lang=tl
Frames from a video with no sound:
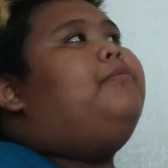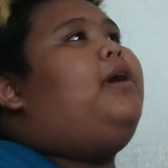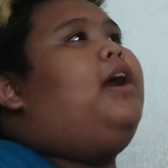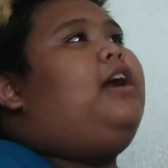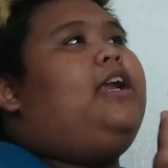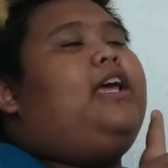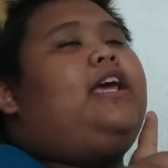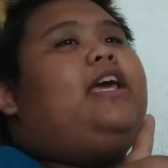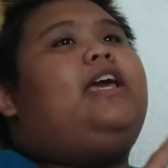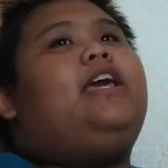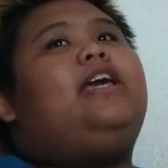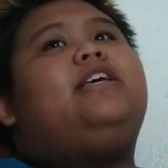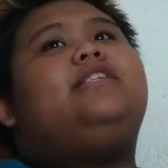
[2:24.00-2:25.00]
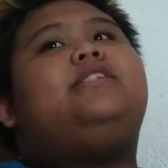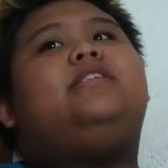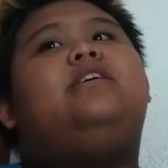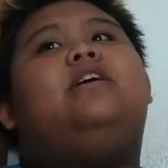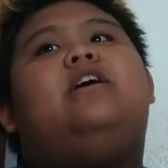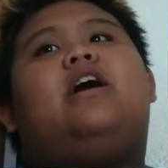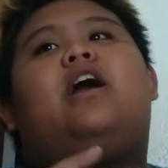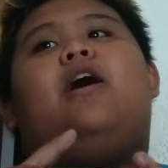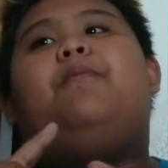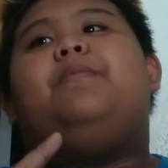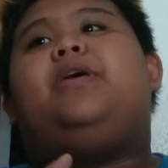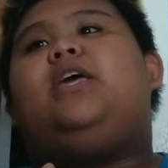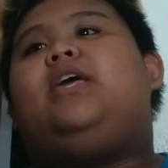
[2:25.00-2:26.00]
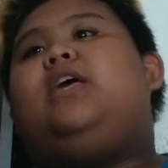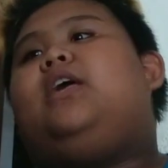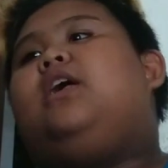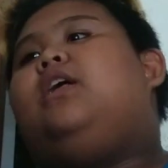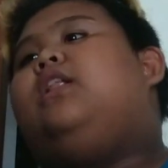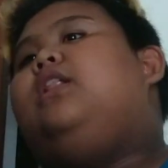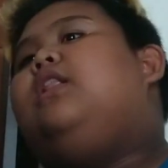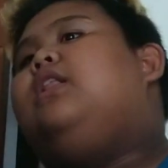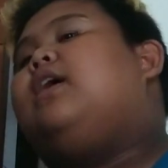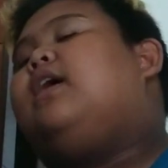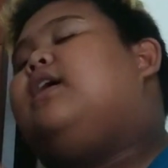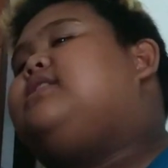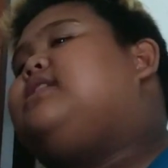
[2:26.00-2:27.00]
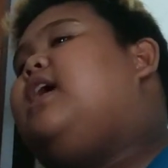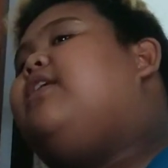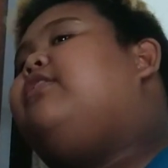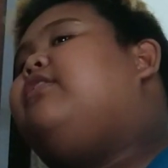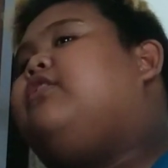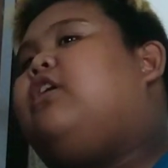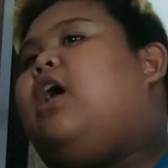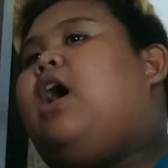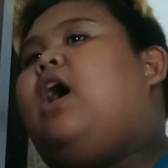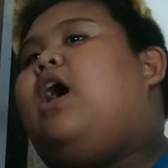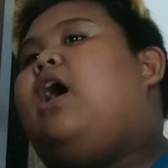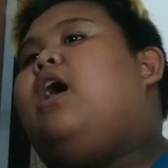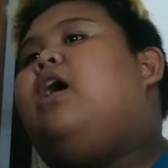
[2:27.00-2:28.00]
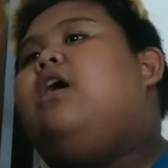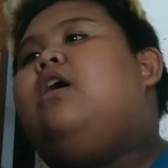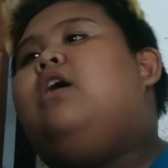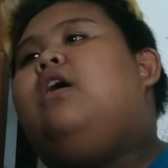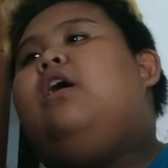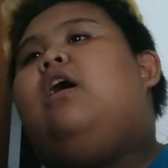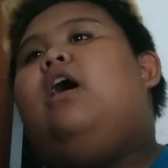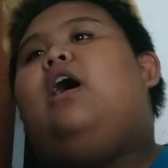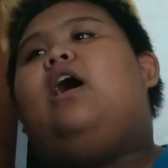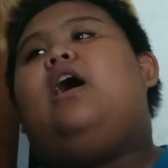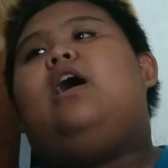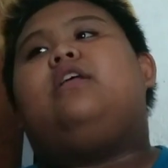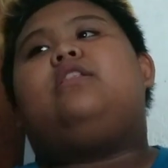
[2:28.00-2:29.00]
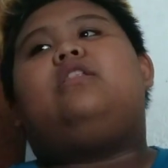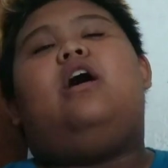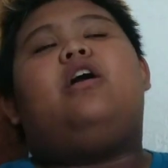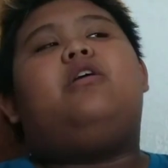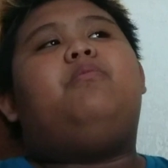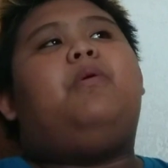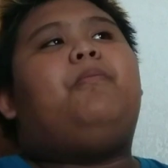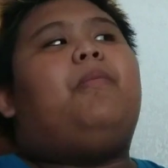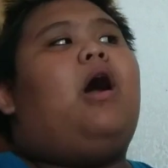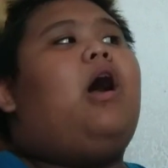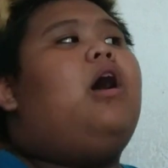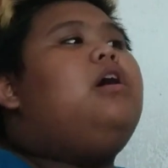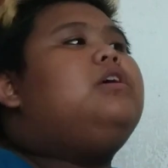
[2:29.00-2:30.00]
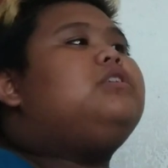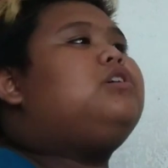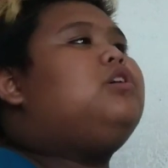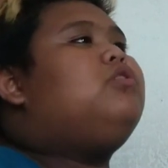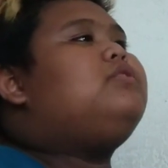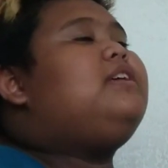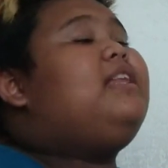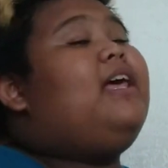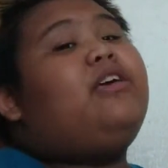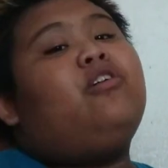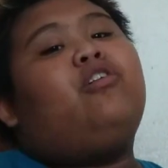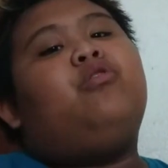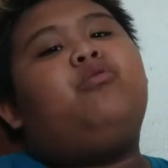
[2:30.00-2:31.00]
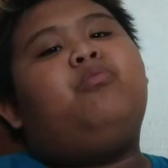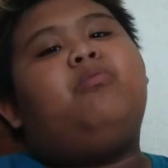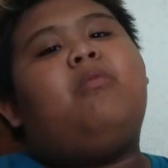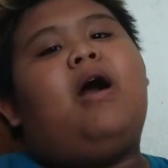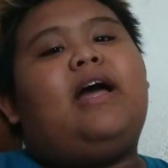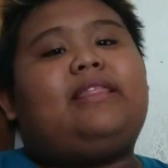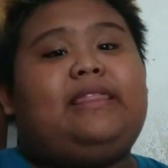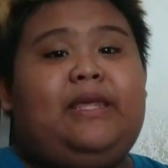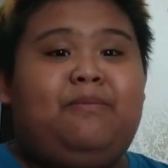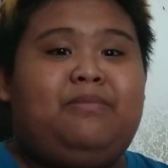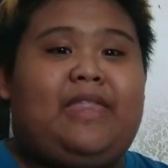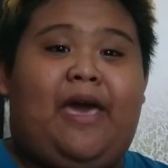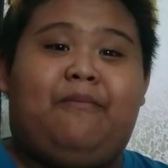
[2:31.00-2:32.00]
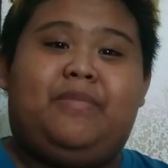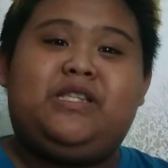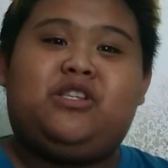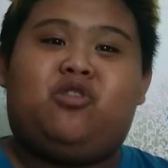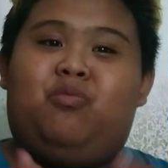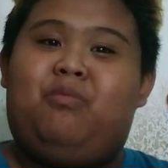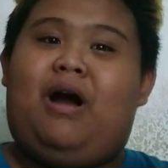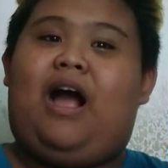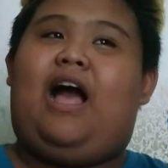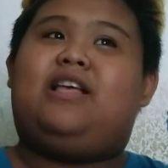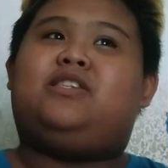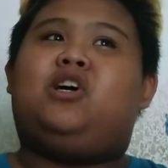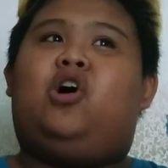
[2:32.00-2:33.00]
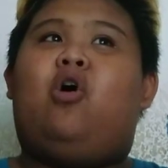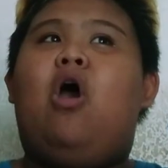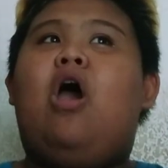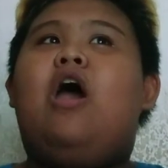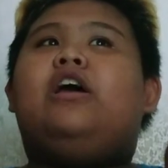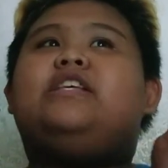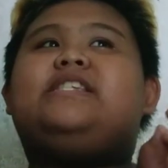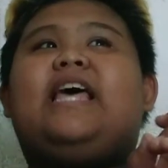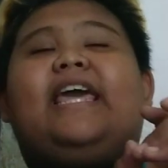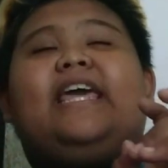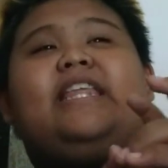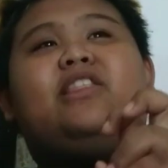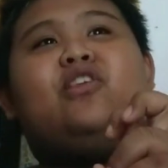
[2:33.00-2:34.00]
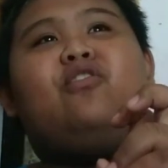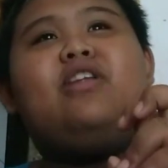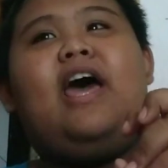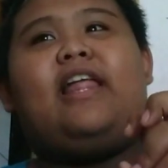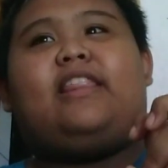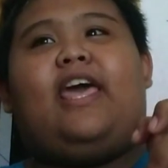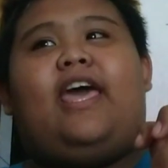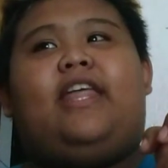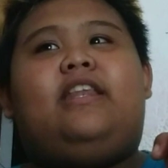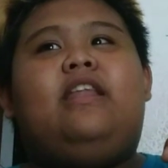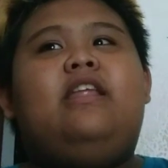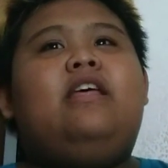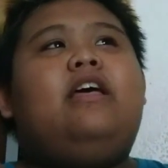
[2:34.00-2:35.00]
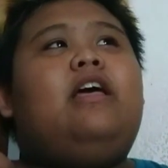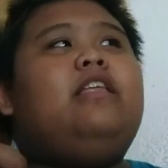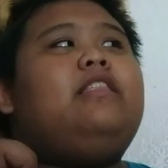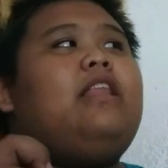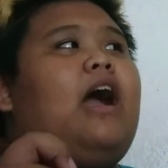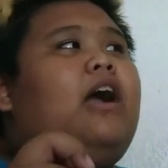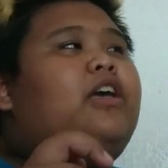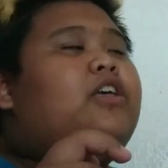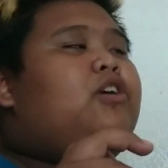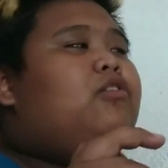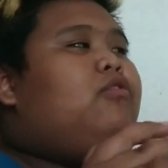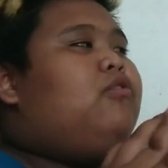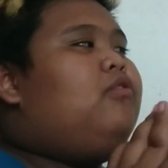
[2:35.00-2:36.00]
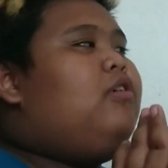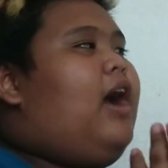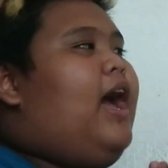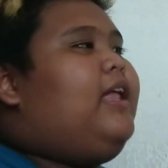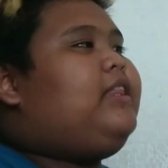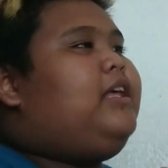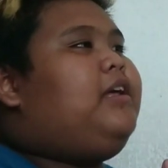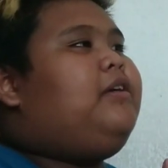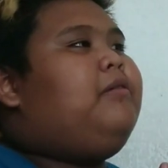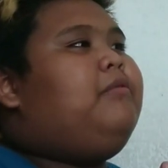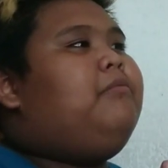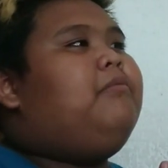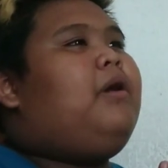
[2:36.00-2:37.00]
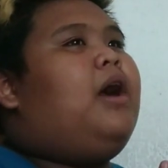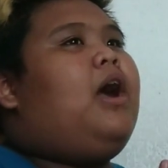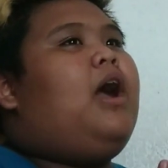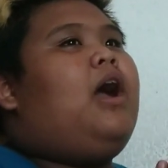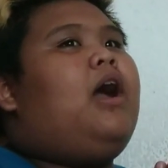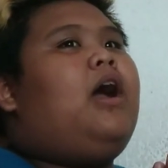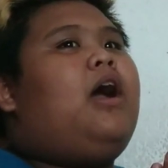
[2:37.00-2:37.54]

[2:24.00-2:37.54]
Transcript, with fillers: Maris, Camille, Cassandra, at ang iba pa. So, sila yung mga team Debis, kumbaga. So, sa intro natin, ng yung ating mga